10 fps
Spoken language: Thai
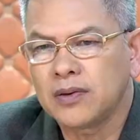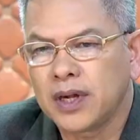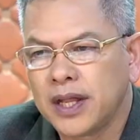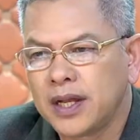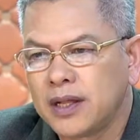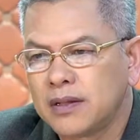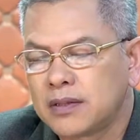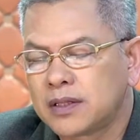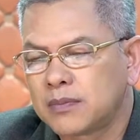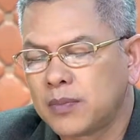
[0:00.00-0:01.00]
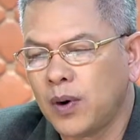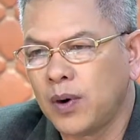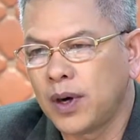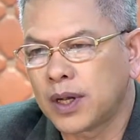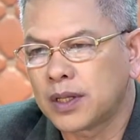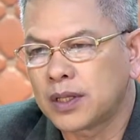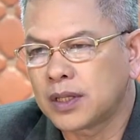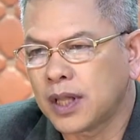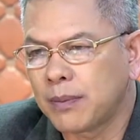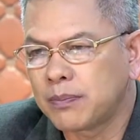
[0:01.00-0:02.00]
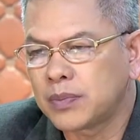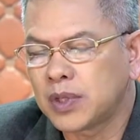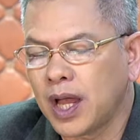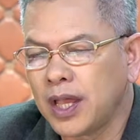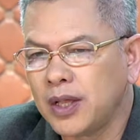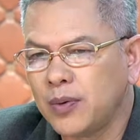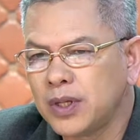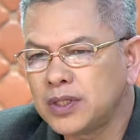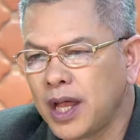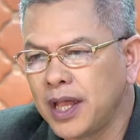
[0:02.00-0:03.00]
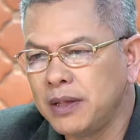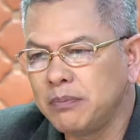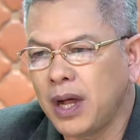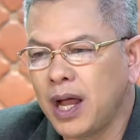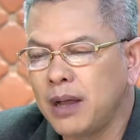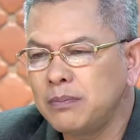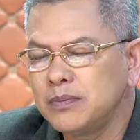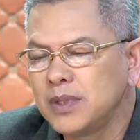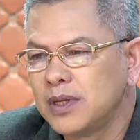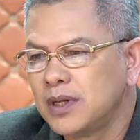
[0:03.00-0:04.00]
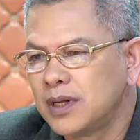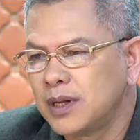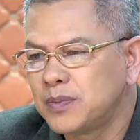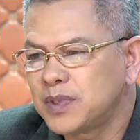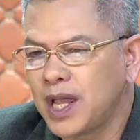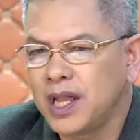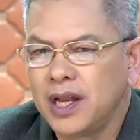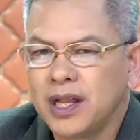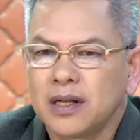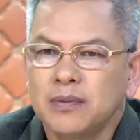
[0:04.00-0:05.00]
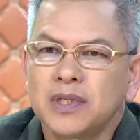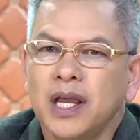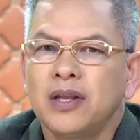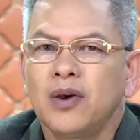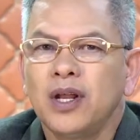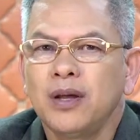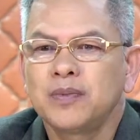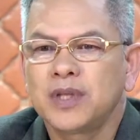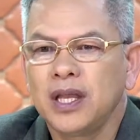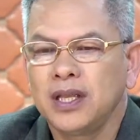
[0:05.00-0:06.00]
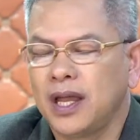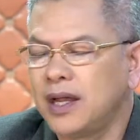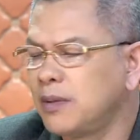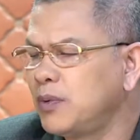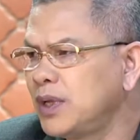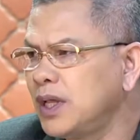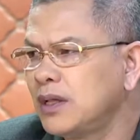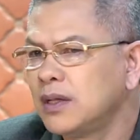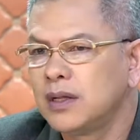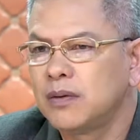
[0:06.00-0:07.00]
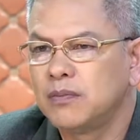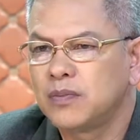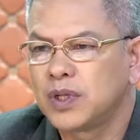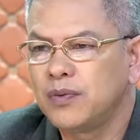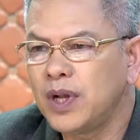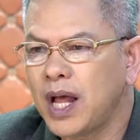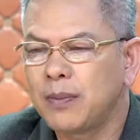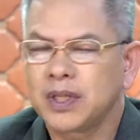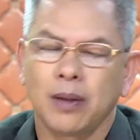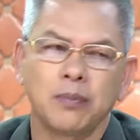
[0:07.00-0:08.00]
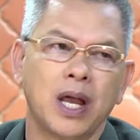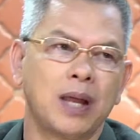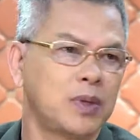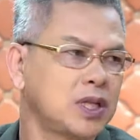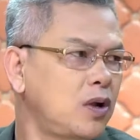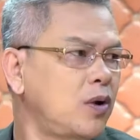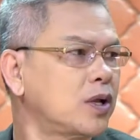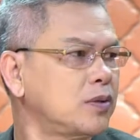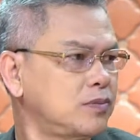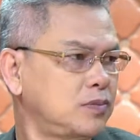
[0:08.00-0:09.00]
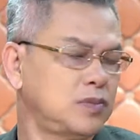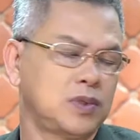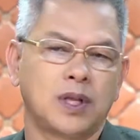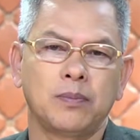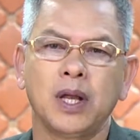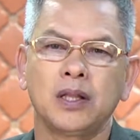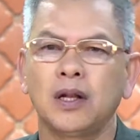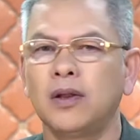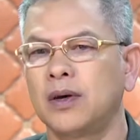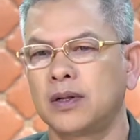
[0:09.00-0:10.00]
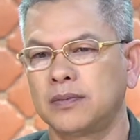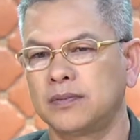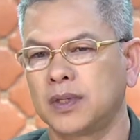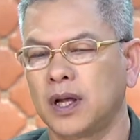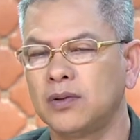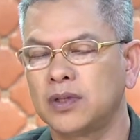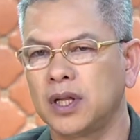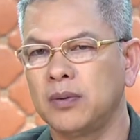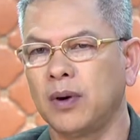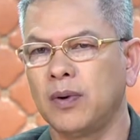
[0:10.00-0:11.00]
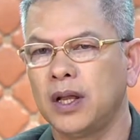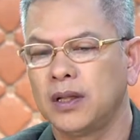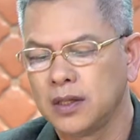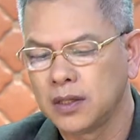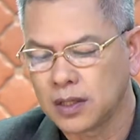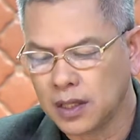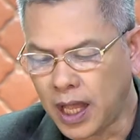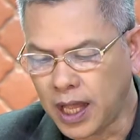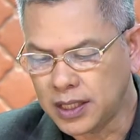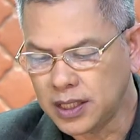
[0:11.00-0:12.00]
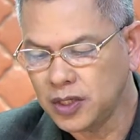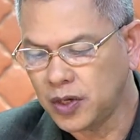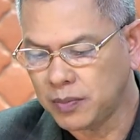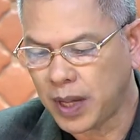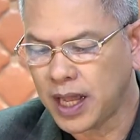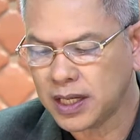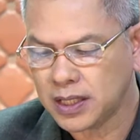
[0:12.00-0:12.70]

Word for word: ไหร่ล่ะ ปอดตับไตหัวใจม้ามลำไส้เล็กลำไส้น้อยลำไส้ใหญ่อะไรพวกนี้ถึงเวลามันทำงานมาตลอดทำงานตลอดเขาถึงได้บอกว่า การที่นอนพัก